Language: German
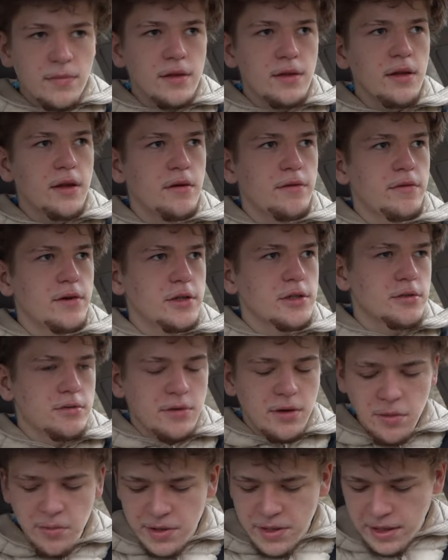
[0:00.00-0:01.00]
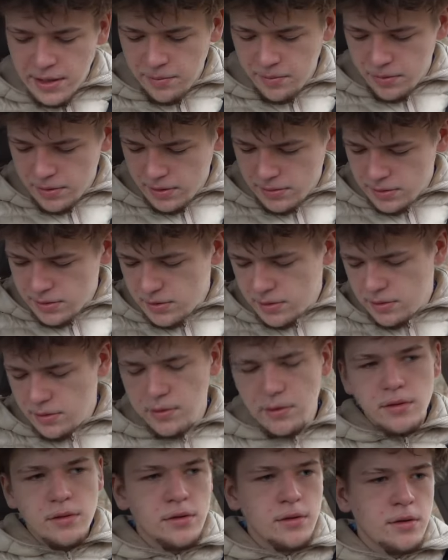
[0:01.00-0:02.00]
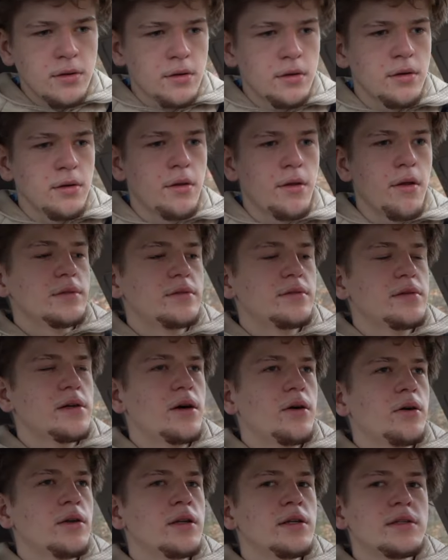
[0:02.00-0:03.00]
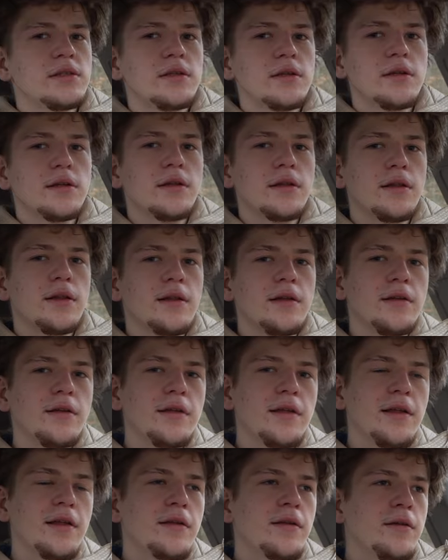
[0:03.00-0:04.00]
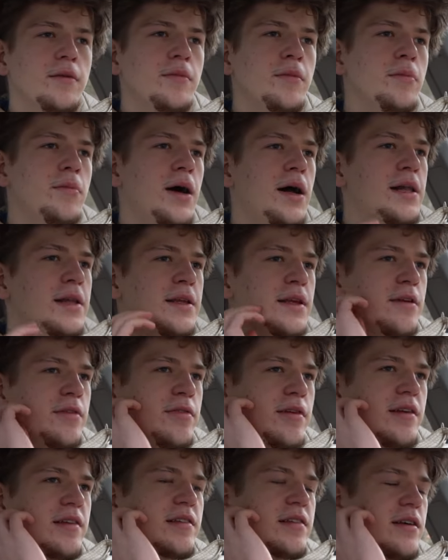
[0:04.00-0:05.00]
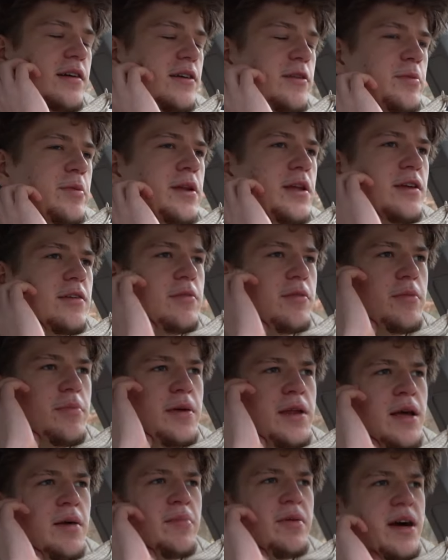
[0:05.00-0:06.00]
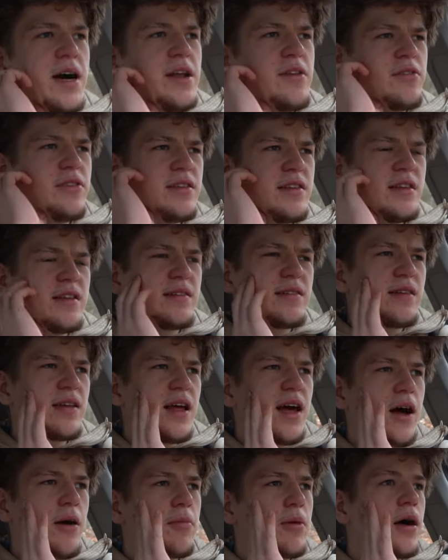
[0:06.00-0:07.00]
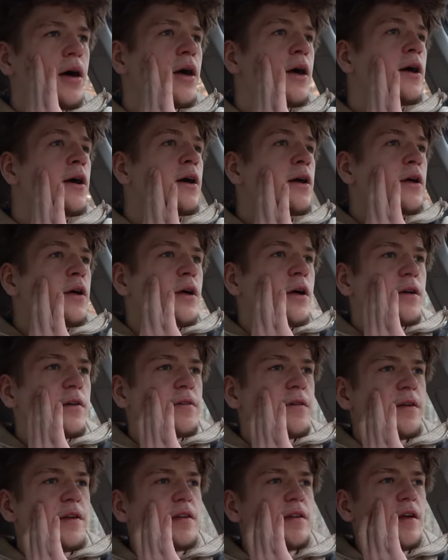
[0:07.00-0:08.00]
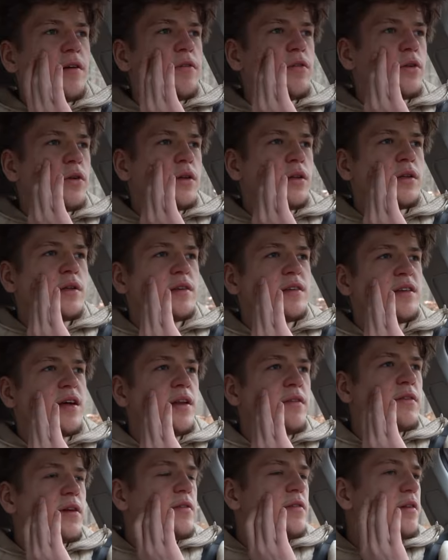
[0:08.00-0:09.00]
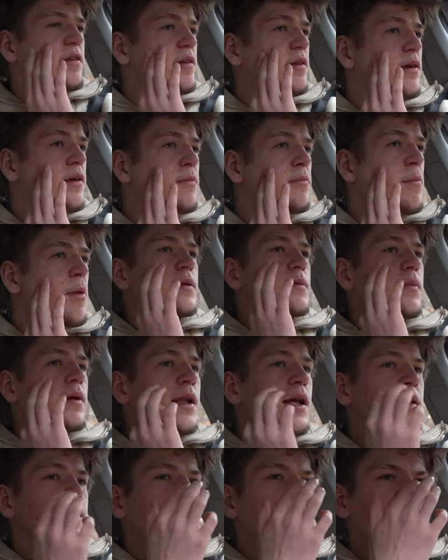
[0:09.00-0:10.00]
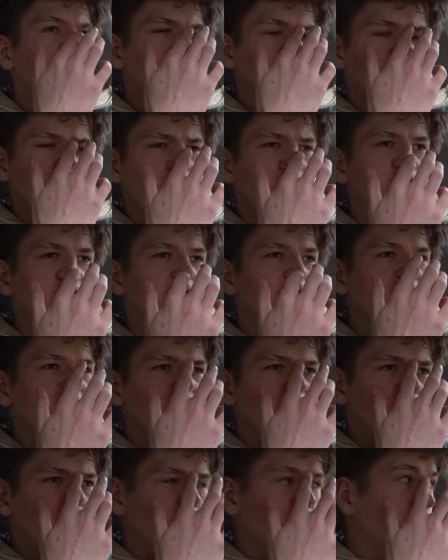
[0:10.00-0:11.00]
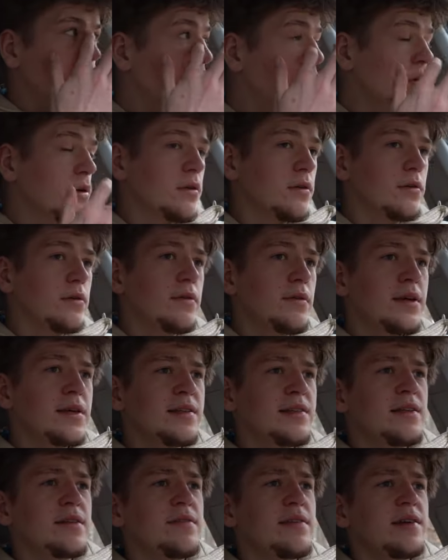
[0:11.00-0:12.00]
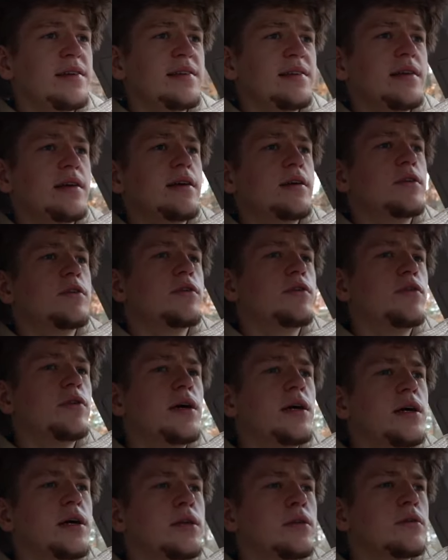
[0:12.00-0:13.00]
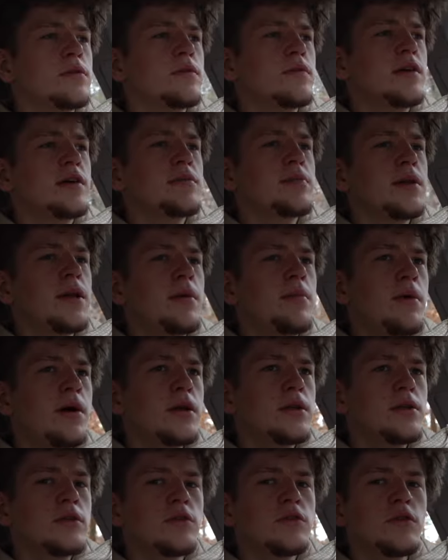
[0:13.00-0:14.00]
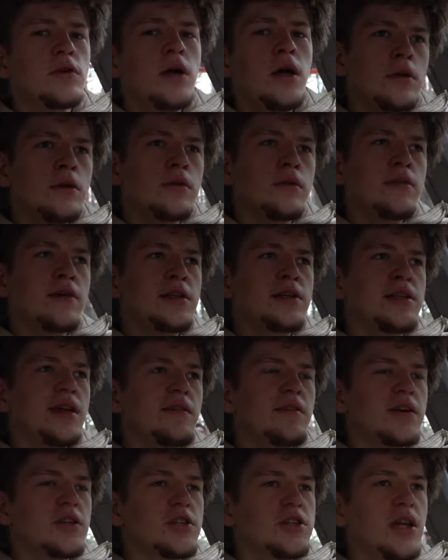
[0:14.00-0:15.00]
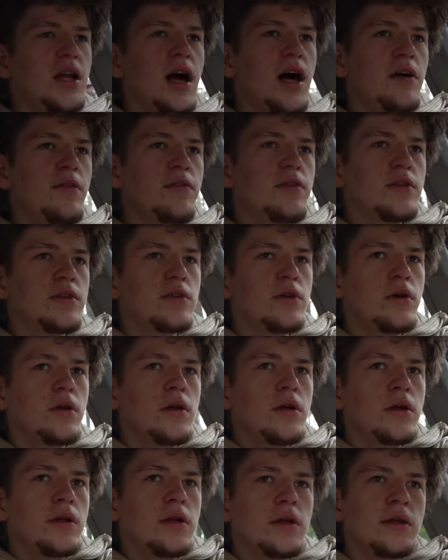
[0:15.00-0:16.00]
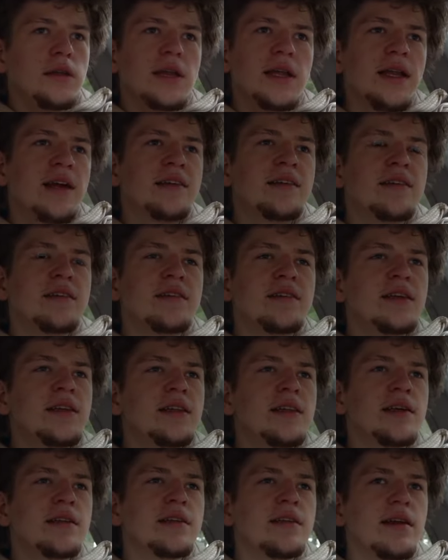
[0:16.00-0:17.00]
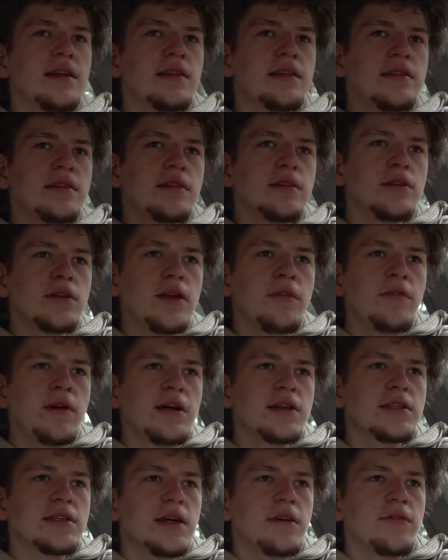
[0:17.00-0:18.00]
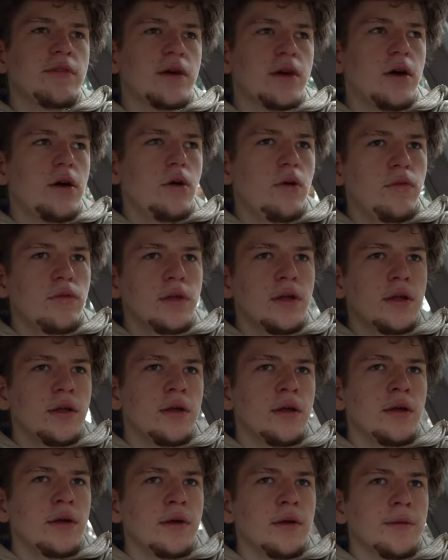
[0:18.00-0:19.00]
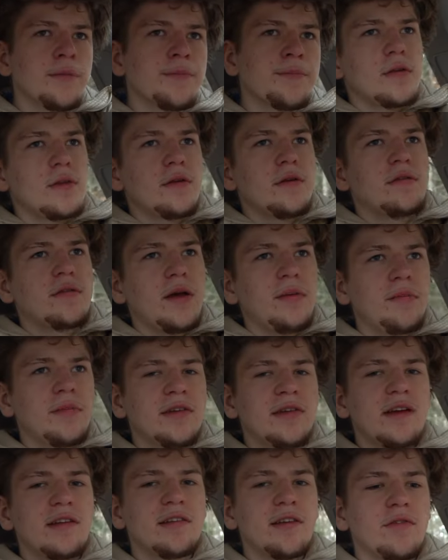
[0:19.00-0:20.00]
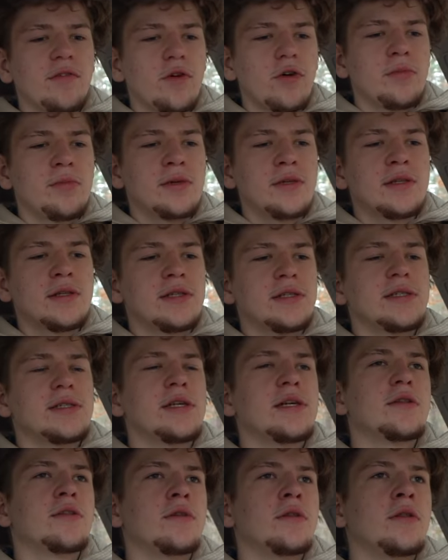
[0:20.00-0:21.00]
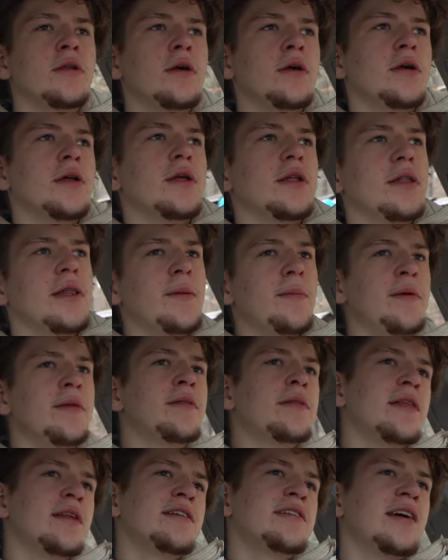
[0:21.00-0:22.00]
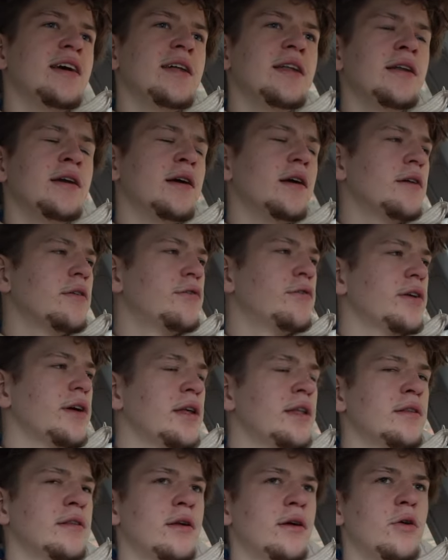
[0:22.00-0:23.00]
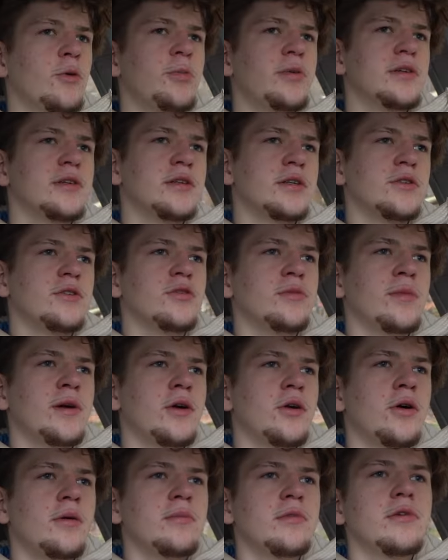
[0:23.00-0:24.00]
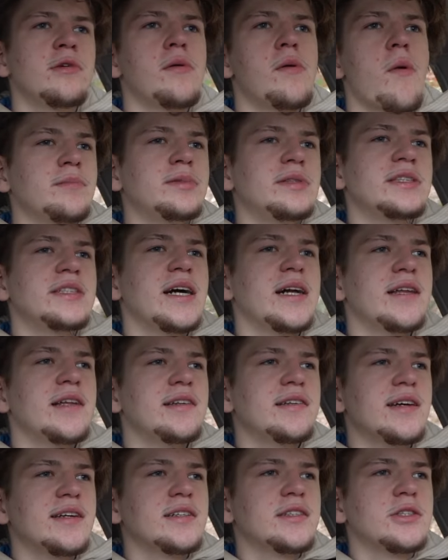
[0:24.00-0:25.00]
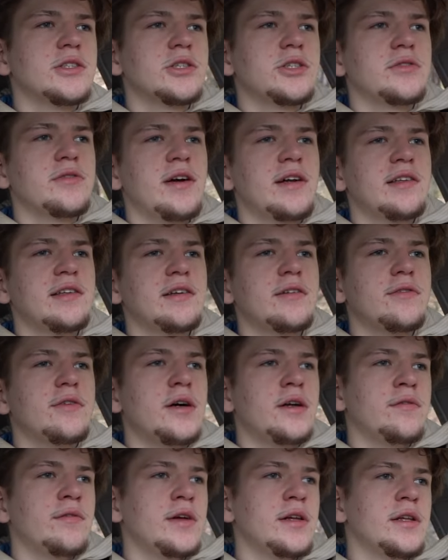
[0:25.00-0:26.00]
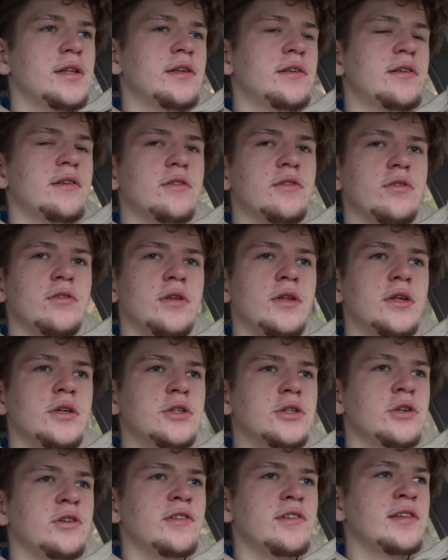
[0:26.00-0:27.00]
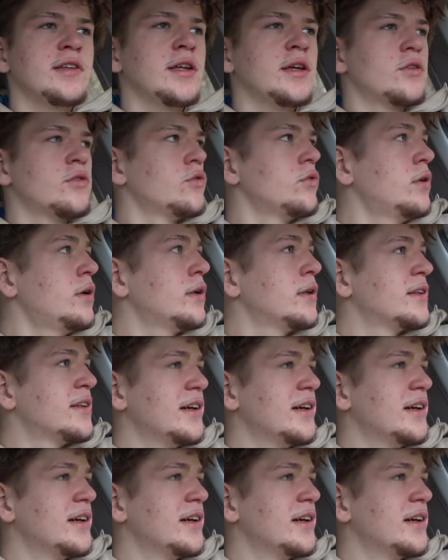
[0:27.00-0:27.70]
Digga, fahr schon wieder mit Handbremse? Nee. Ich will auch nicht äh, äh im alten Jahr festsagen. Ich bin, ich bin ja bereit fürs nächste Jahr, aber ich finde es einfach nur interessant, weil wisst ihr, man hat ja immer so viel Stress und Druck, wegen Silvester zu feiern und was man da macht und so. Und wenn ich einfach schlafe so, dann existiert das alles nicht. Und dann wache ich einfach auf und dann, ich hab, mich hat es einfach übel interessiert und damit dieser innere Frieden auch ein bisschen zu mir kommt, bin ich halt die Sächsische Schweiz gefahren, weil das ist so die schönste Natur in